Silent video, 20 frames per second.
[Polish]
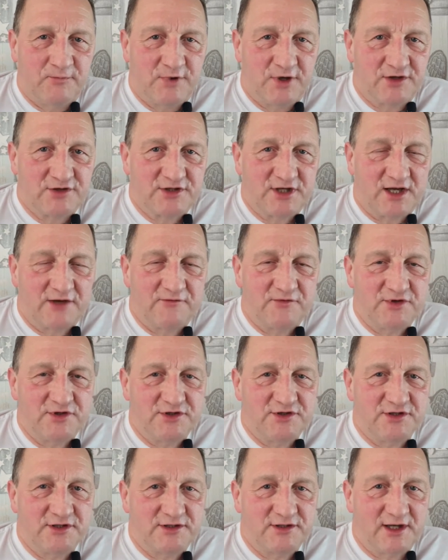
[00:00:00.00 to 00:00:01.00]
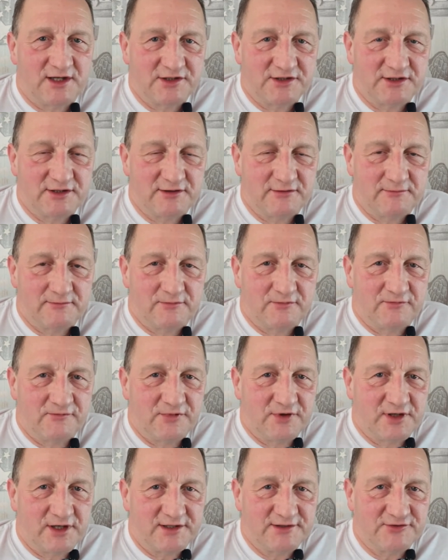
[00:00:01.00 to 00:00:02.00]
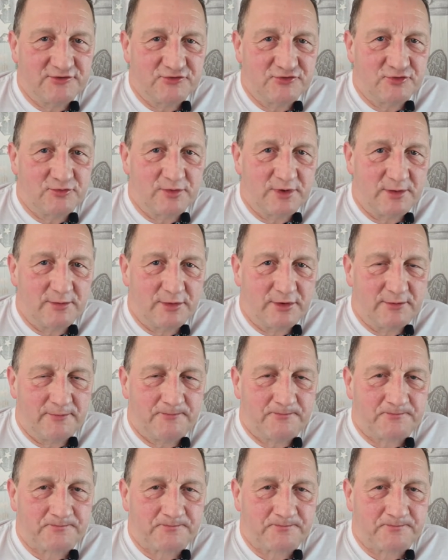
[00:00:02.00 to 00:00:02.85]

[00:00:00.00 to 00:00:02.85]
Także jak widzicie, da się wygrać z YouTube'em,